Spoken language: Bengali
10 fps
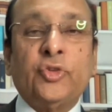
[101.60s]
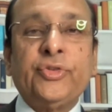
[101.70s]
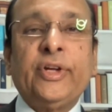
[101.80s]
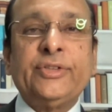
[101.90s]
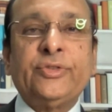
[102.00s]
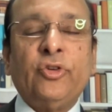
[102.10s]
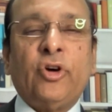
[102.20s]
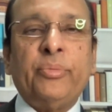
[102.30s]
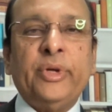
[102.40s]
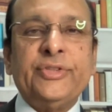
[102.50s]
কনসিকুয়েন্সগুলো
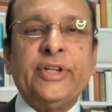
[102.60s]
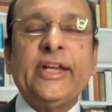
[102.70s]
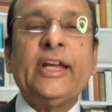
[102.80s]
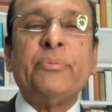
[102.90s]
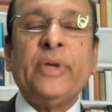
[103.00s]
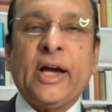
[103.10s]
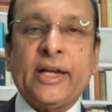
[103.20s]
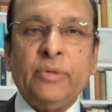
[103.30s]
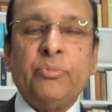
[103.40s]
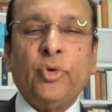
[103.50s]
হবে সেটাই আমি
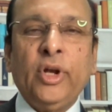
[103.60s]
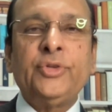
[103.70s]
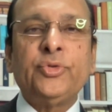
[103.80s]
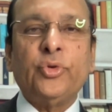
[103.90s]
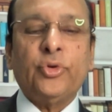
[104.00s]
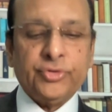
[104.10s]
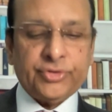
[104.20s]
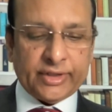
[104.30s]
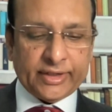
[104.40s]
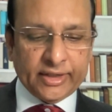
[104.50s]
আগে বলে শুরু
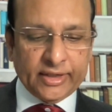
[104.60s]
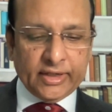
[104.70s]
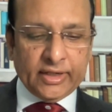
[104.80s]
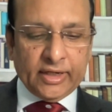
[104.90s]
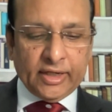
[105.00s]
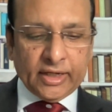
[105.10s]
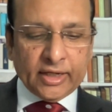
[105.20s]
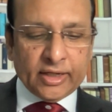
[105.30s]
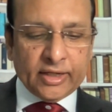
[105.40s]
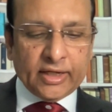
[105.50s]
করছি
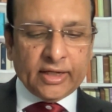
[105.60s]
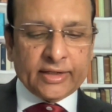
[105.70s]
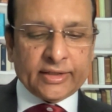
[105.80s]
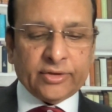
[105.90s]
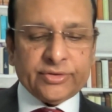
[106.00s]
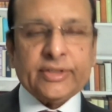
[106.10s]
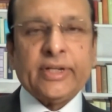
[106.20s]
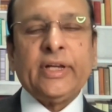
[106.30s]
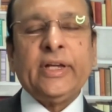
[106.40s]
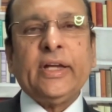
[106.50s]
এটা
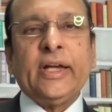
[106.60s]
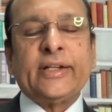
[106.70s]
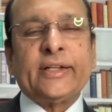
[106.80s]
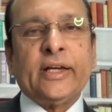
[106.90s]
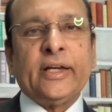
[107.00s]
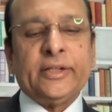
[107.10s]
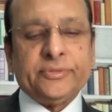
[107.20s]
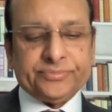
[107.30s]
হচ্ছে একটা